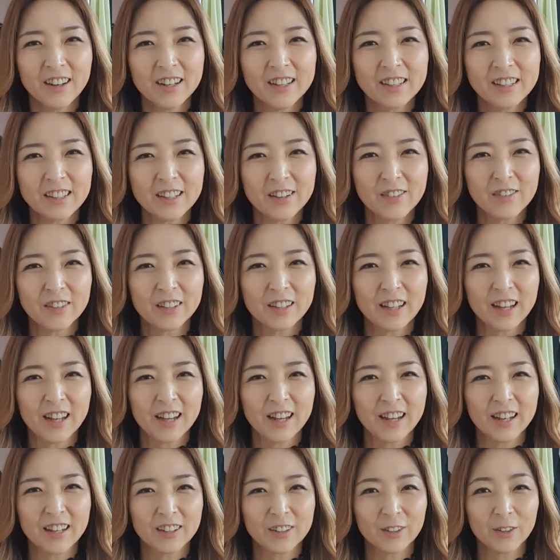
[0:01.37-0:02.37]

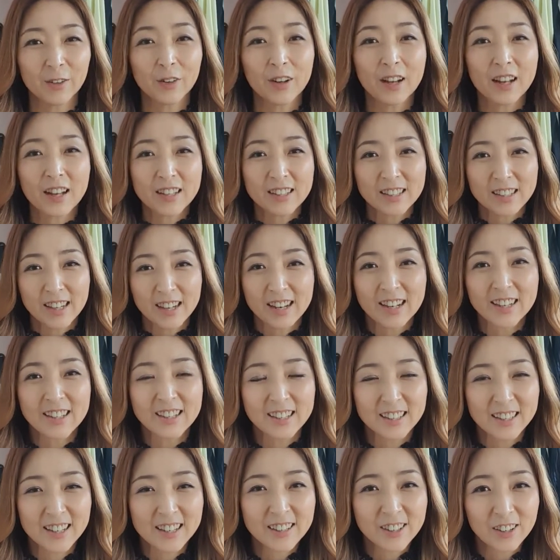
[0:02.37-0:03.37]
칼리스타입니다. 그동안 잘
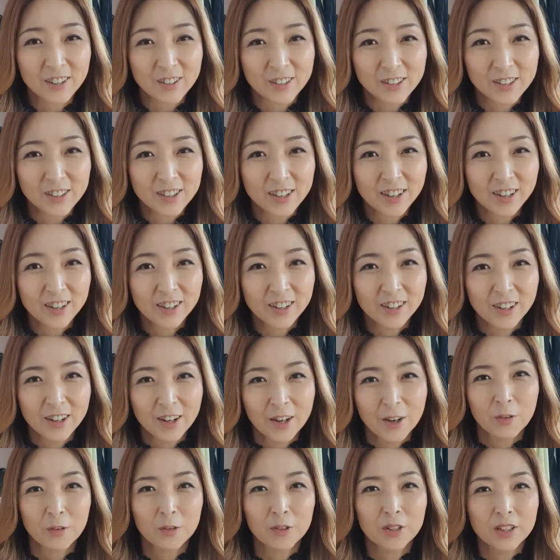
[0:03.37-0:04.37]
지내셨죠?
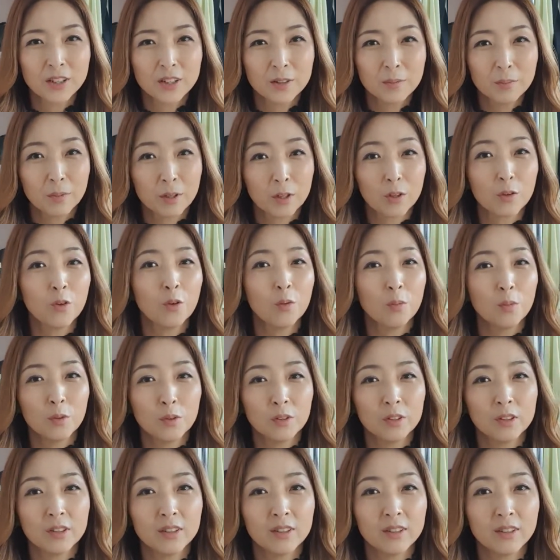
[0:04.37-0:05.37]
오늘은 믿고
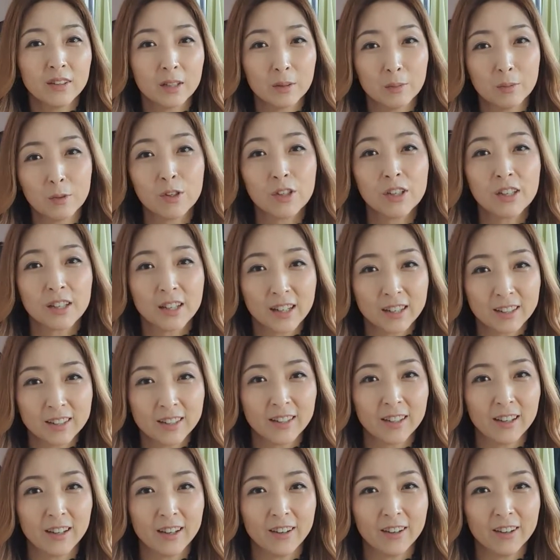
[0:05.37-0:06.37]
보는 리뷰
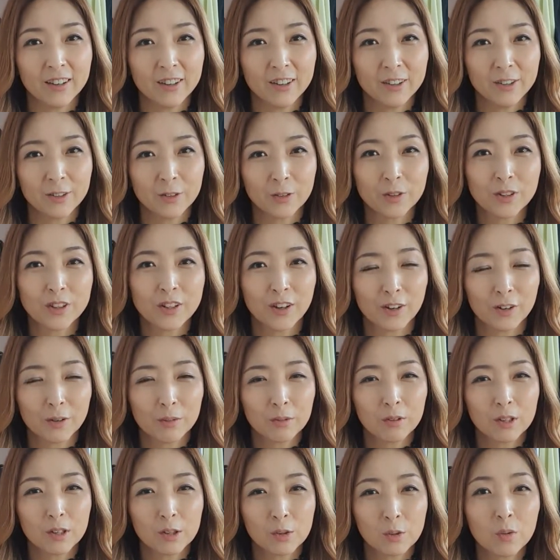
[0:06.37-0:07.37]
시간인데요. 오늘
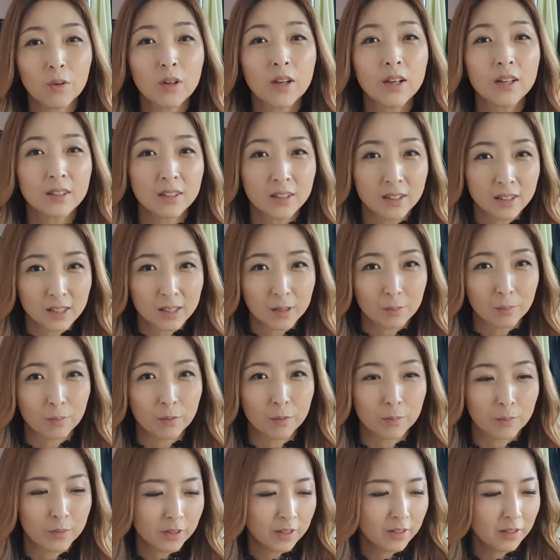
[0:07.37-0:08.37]
여러분께 소개해드릴
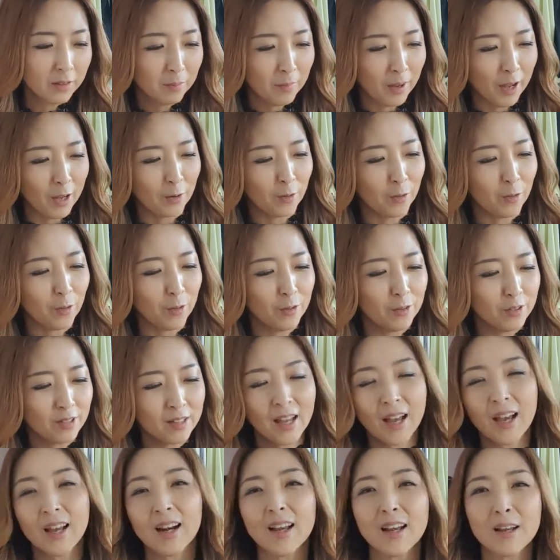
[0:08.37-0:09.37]
제품은 바로
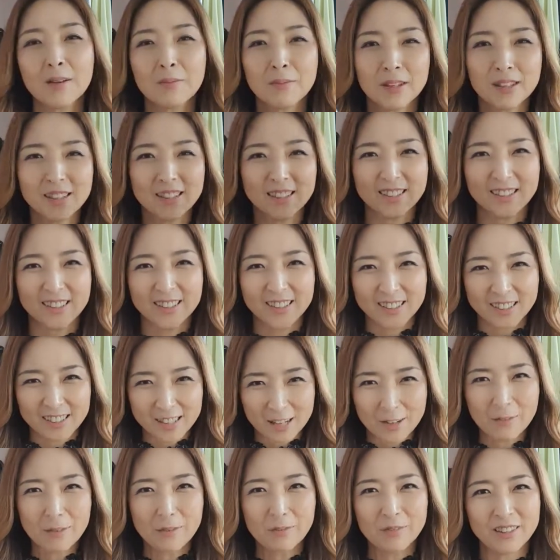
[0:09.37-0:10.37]
사라베스
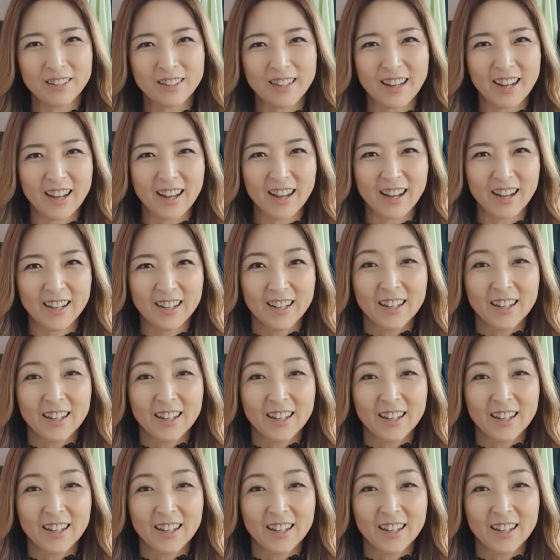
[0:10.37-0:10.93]
잼입니다.